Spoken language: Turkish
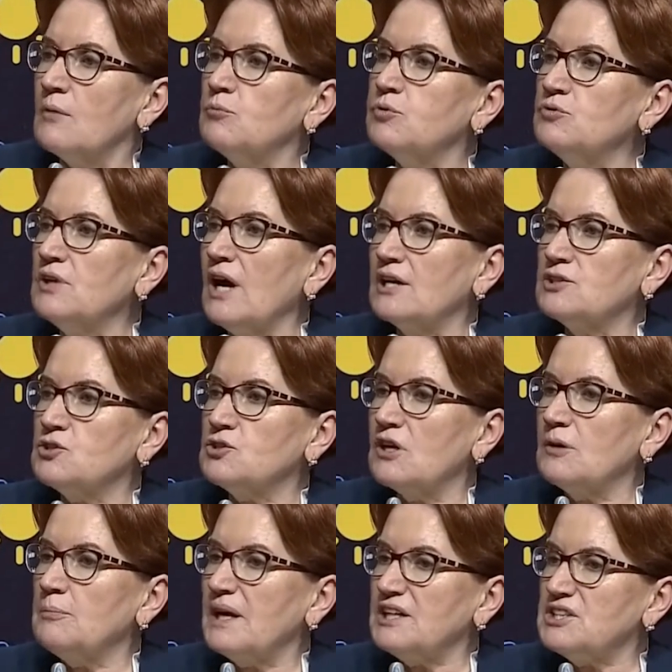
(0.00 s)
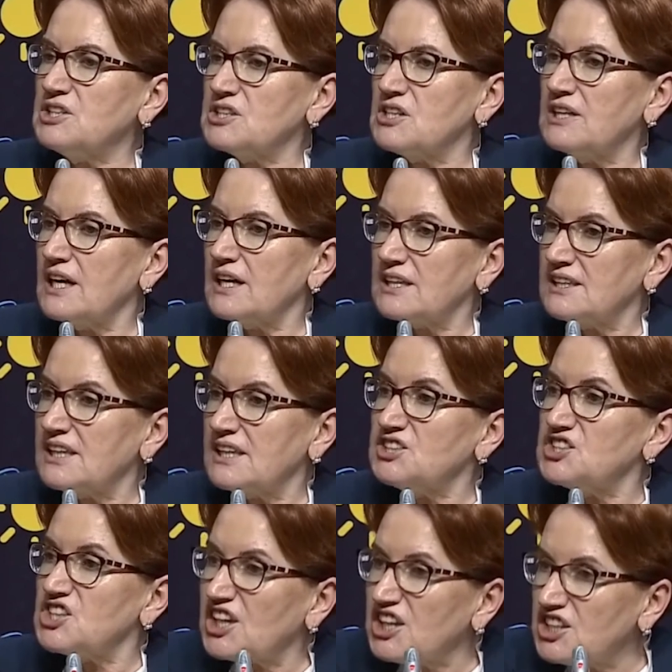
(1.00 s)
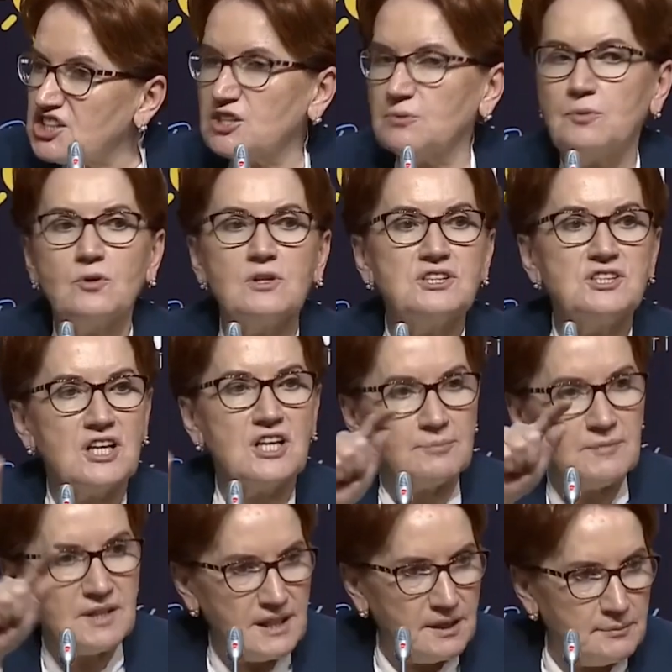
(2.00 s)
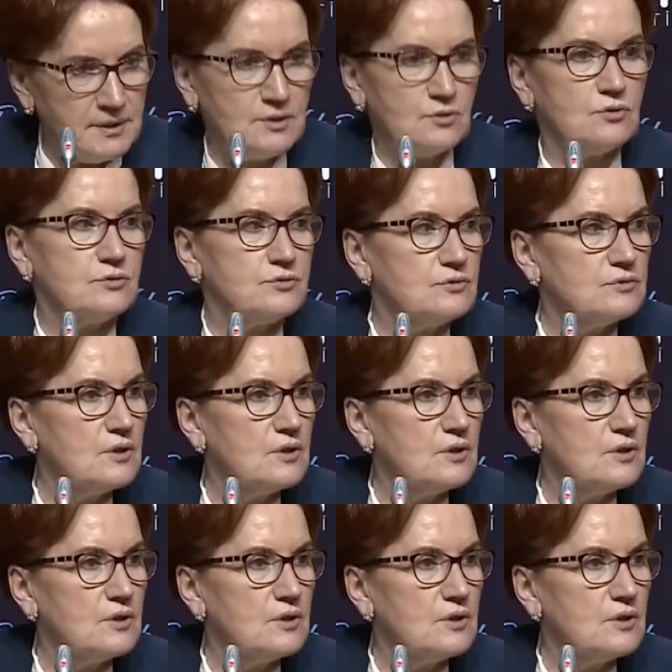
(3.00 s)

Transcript: bundan sonra başlarında çekiç gibi olacağımdan emin olun.